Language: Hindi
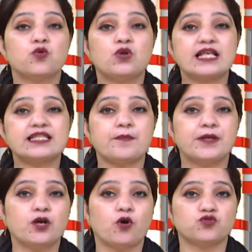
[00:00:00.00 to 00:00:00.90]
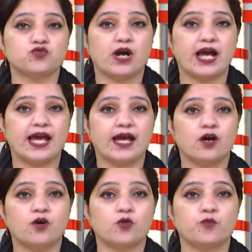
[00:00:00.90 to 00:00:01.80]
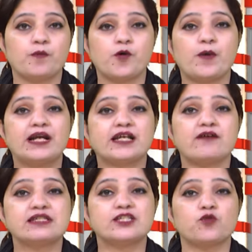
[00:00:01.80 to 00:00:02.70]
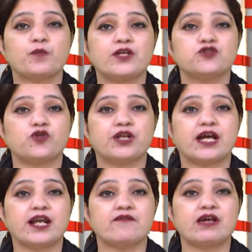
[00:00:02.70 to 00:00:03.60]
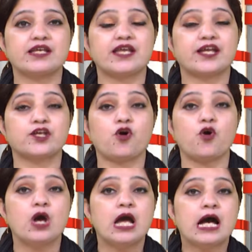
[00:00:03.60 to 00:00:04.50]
खुलासा भी हो चुका है और मोबाइल टावर से उपकरण चोरी करने वाला यह गिरोह